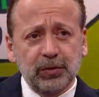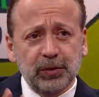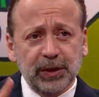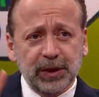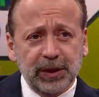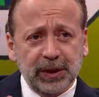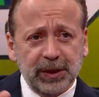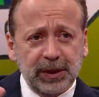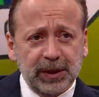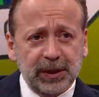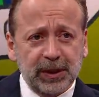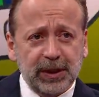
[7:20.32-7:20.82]

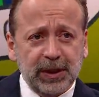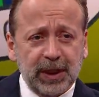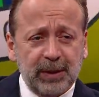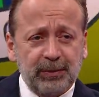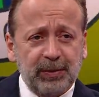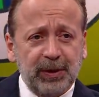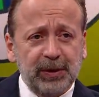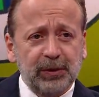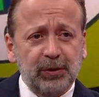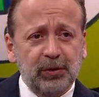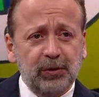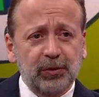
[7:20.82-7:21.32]
e,
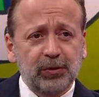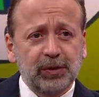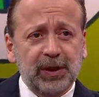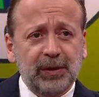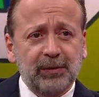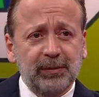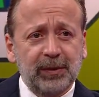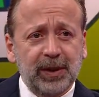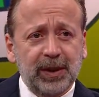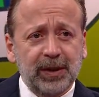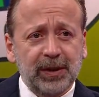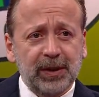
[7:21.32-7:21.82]
kapalı
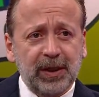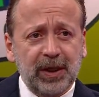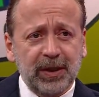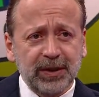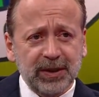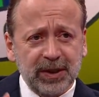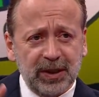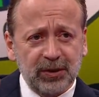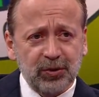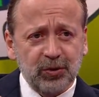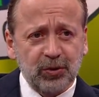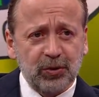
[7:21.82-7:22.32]
ortamlar,
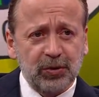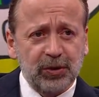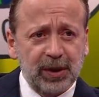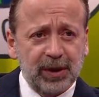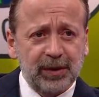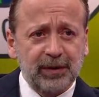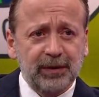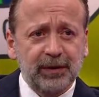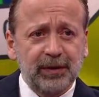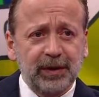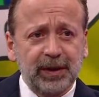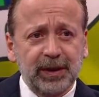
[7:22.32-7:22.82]

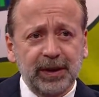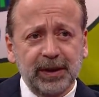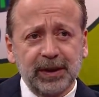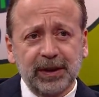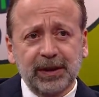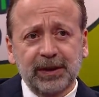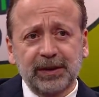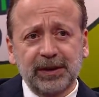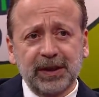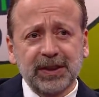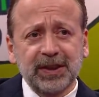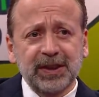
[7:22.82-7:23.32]
asansörler
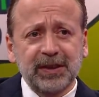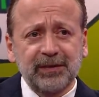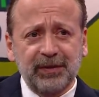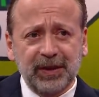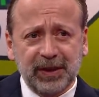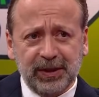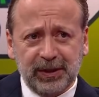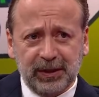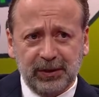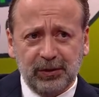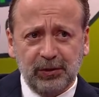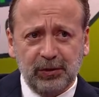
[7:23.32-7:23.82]
e,
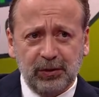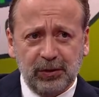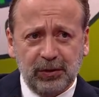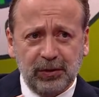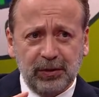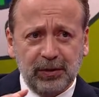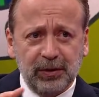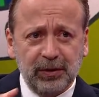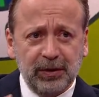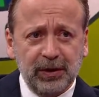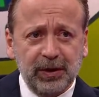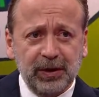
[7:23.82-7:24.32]
dezenfekte
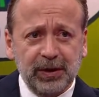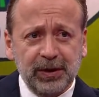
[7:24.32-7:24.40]
ediliyor.